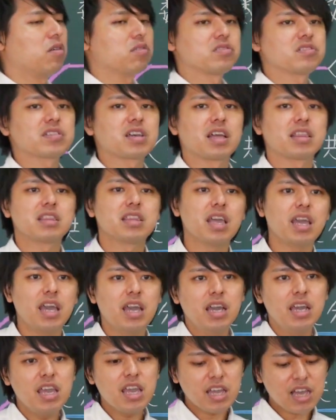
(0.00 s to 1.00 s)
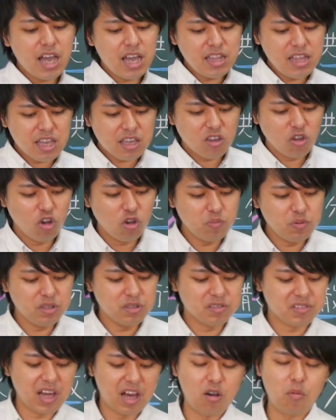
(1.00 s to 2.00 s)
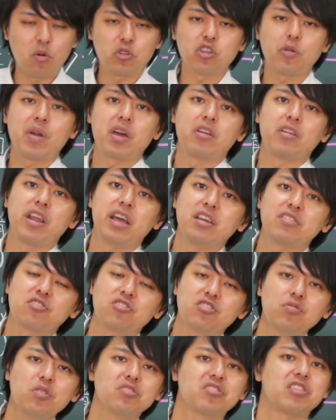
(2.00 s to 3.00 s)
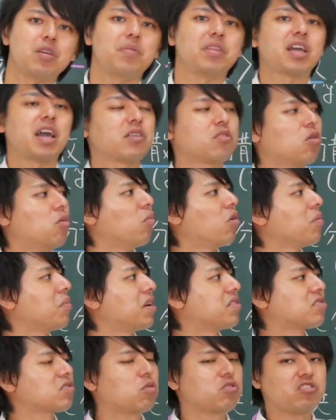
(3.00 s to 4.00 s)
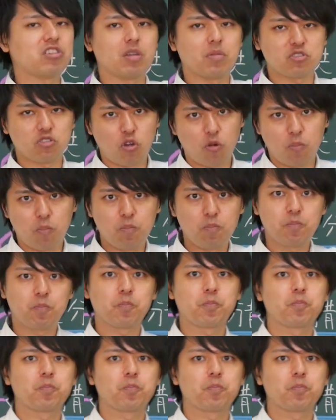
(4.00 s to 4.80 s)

例を使って、一回ね、強分散を求める練習をしてみたいと思います。こっち行きましょう。